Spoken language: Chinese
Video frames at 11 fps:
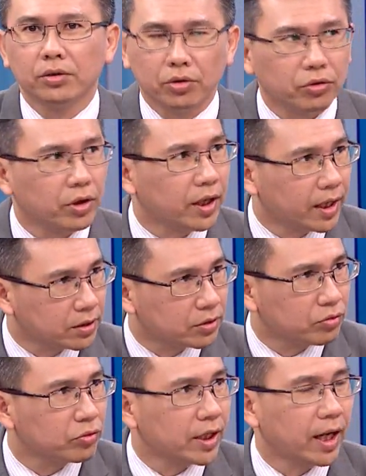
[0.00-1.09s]
永远还是
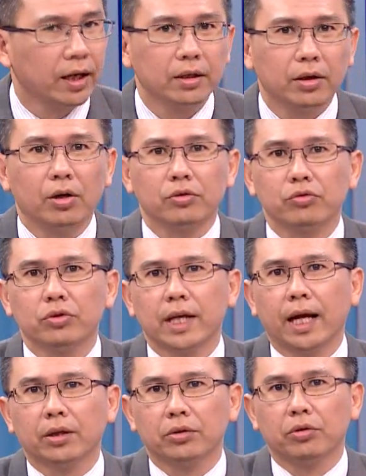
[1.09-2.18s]
输家，好，输
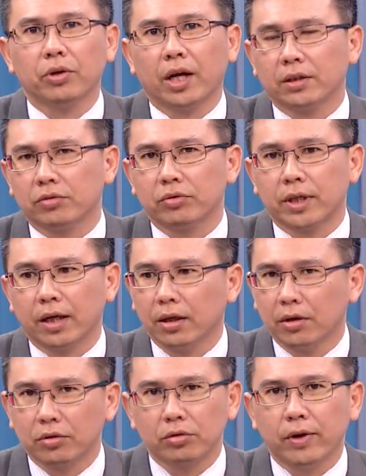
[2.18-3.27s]
家永远还是输家，
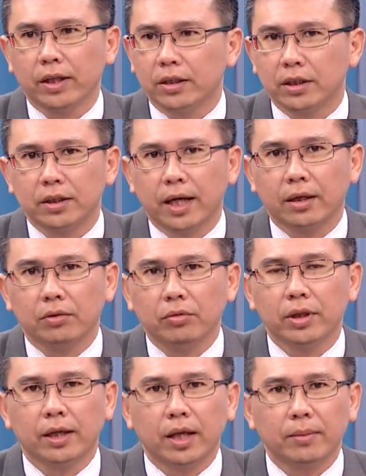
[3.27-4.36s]
除非你期待
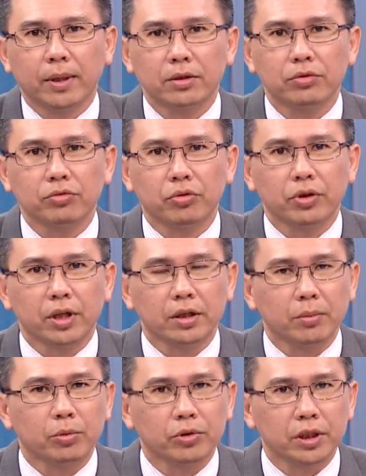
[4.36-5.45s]
未来大盘指数有一天
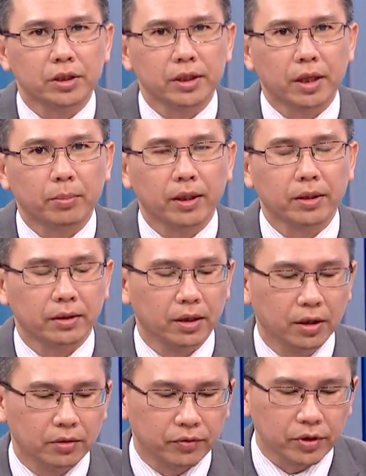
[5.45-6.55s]
跌破七千两百点，
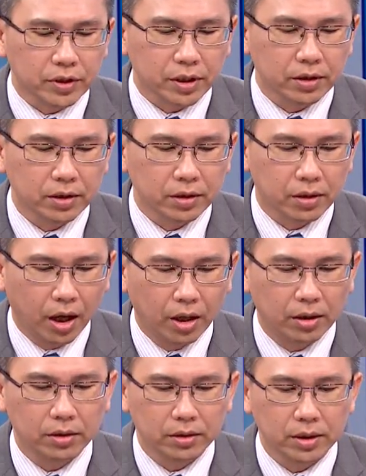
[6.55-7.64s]
否则，
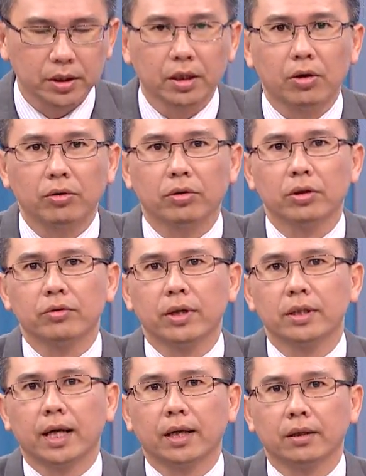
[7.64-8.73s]
好，这些空头的
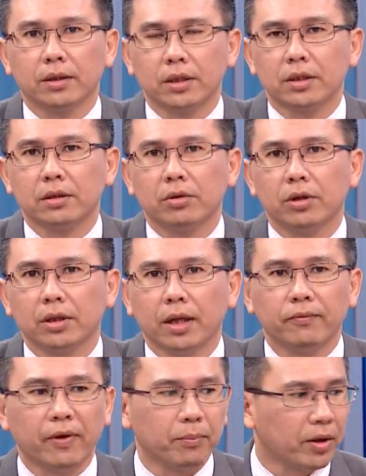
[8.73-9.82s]
专家其实都很
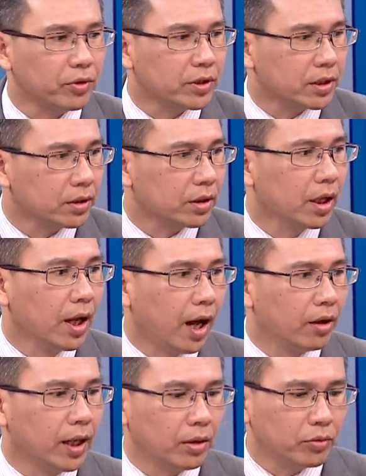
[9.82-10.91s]
难反败为胜的。
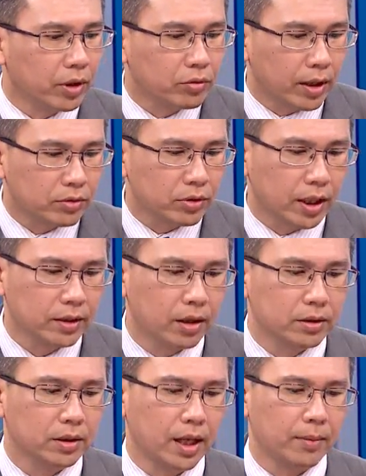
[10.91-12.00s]
好，那回过来说，谈
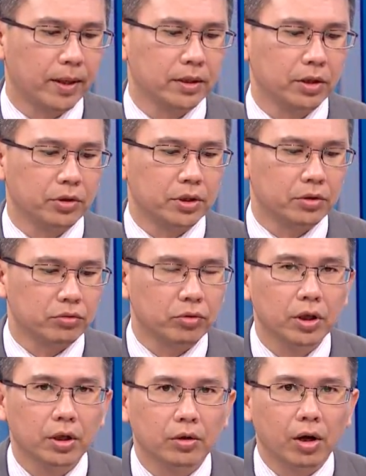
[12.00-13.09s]
到整个大盘加权指数，
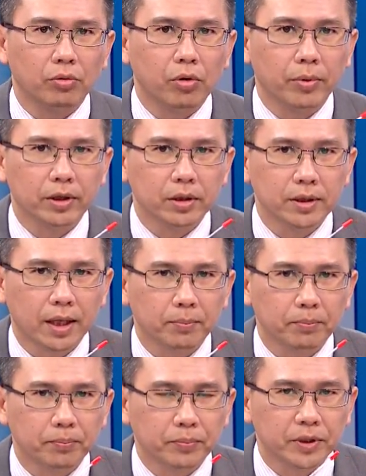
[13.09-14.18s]
好，我们在
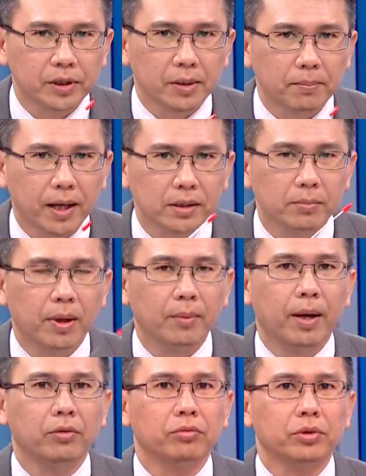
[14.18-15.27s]
之前八千八
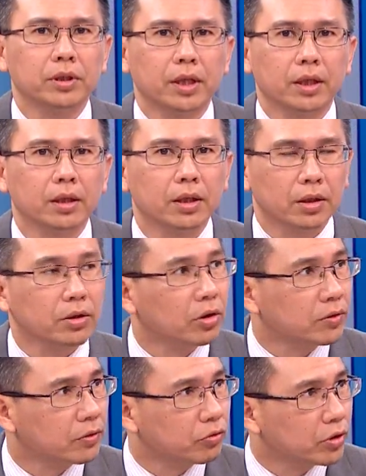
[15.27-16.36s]
百五十点跟投
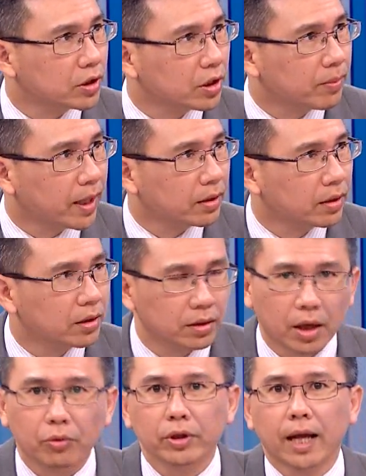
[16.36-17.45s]
资者说，这个盘
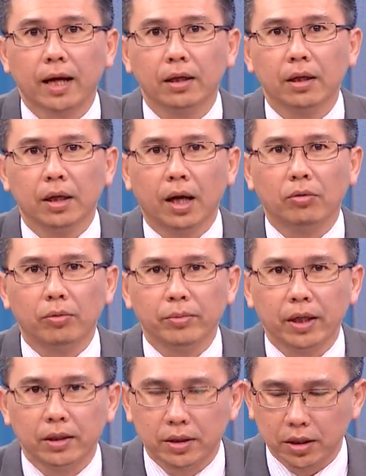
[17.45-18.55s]
要回档，啊，我们
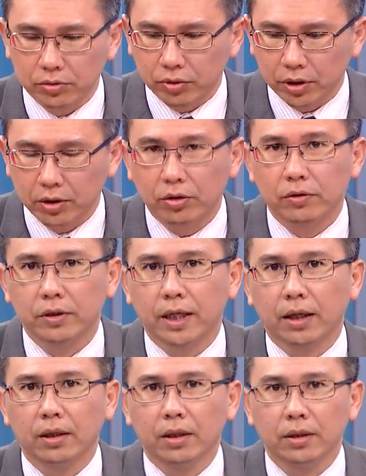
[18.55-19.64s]
也很清楚的跟投资者
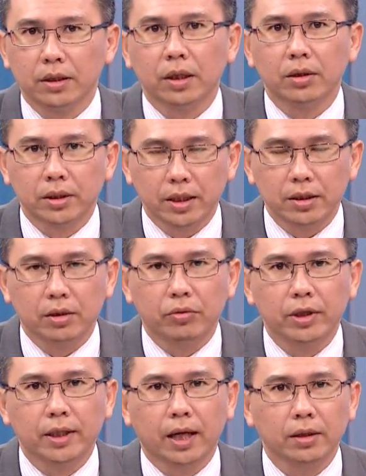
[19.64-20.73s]
讲，这个这次的
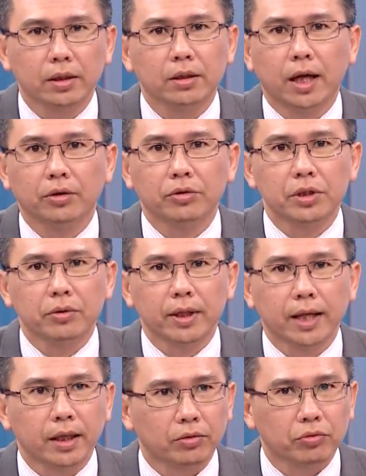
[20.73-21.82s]
回档应该有机会
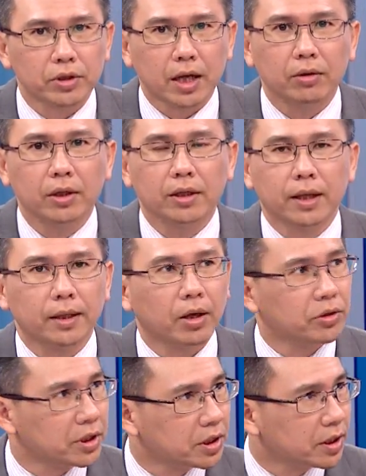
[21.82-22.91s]
来到多少，来到
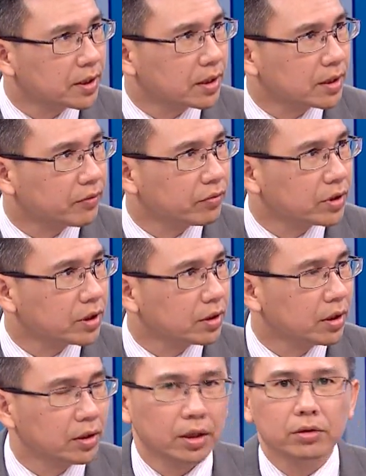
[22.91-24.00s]
季线上下附近，
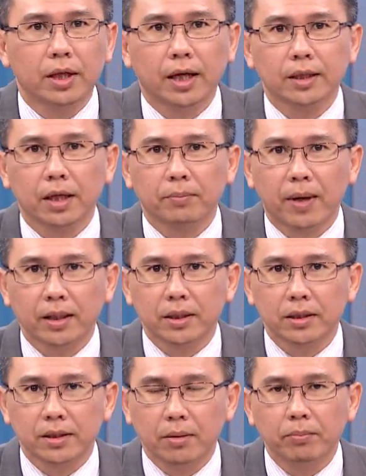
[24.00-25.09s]
也就大概在八
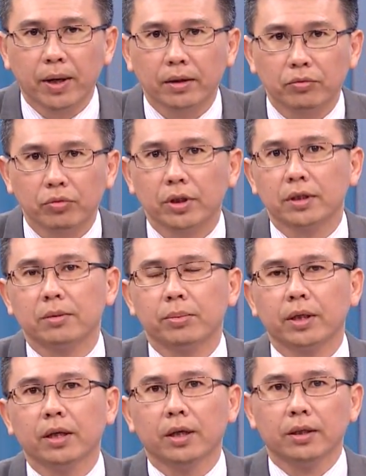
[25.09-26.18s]
千三百多点这
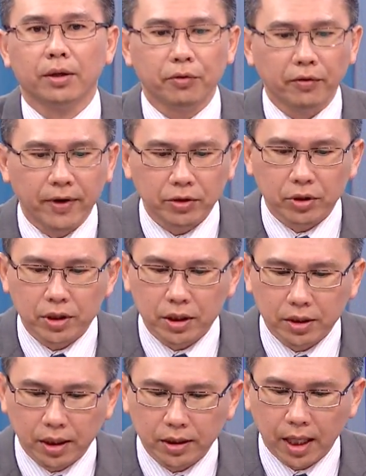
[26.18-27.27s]
边。那你会发觉，
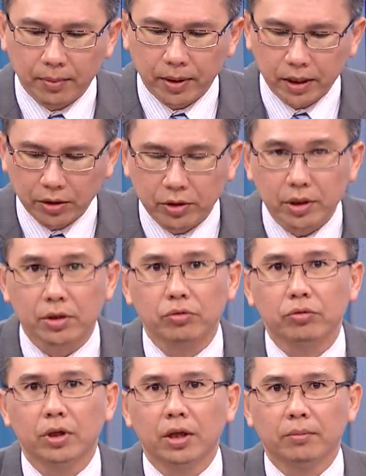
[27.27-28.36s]
今天大盘加权指
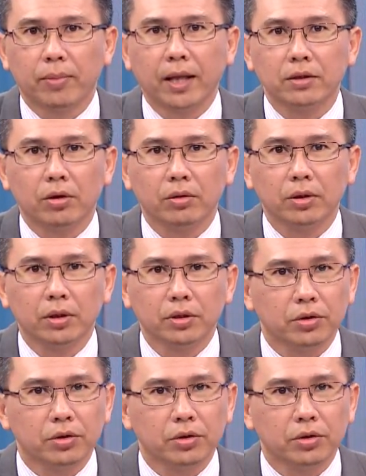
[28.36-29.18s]
数盘中。